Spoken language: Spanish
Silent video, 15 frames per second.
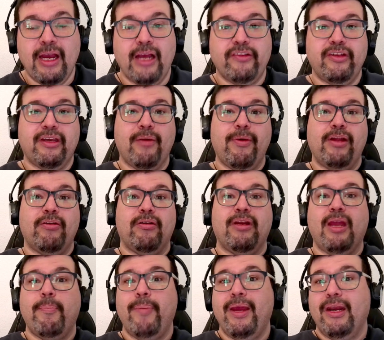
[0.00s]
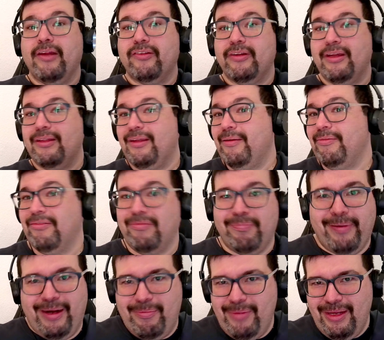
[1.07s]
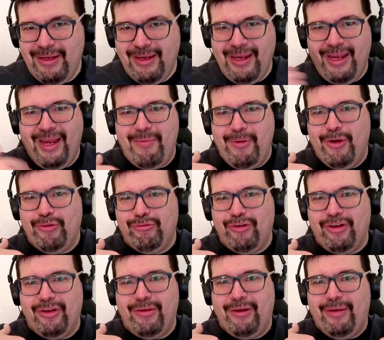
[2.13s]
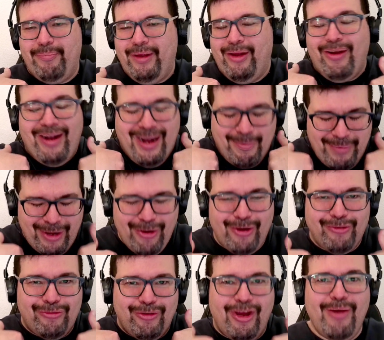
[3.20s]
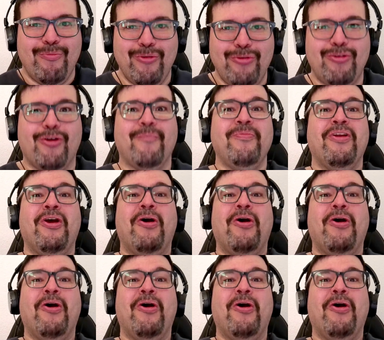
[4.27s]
Así que bueno, ¿qué esperas? Este es para mí el mejor ciudad, el mejor, la mejor ciudad del mundo,